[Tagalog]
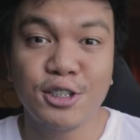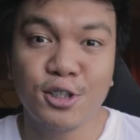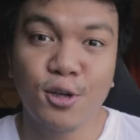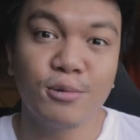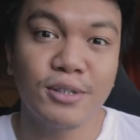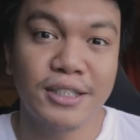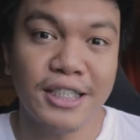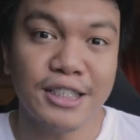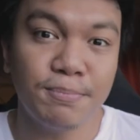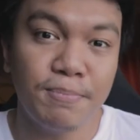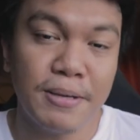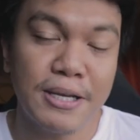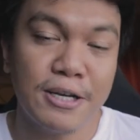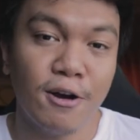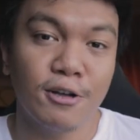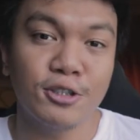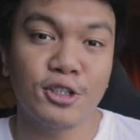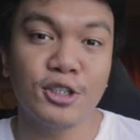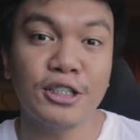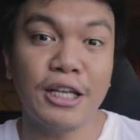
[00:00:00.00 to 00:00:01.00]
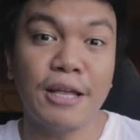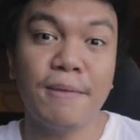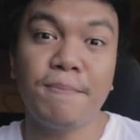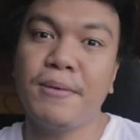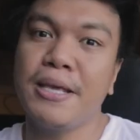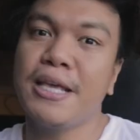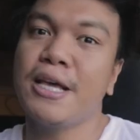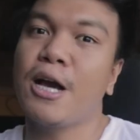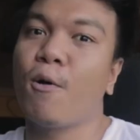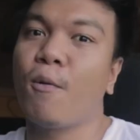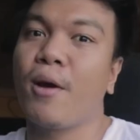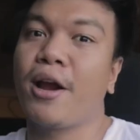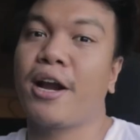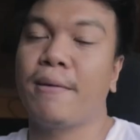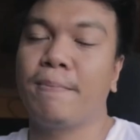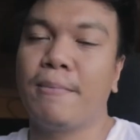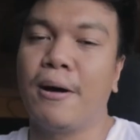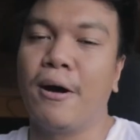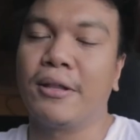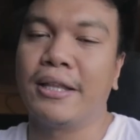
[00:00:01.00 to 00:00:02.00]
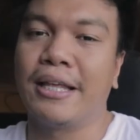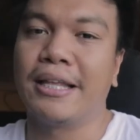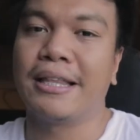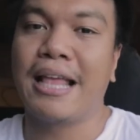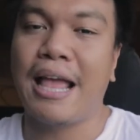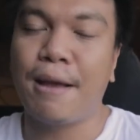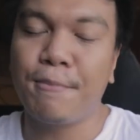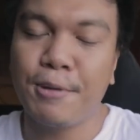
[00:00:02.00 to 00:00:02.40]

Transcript: So just be conscious and be aware about it.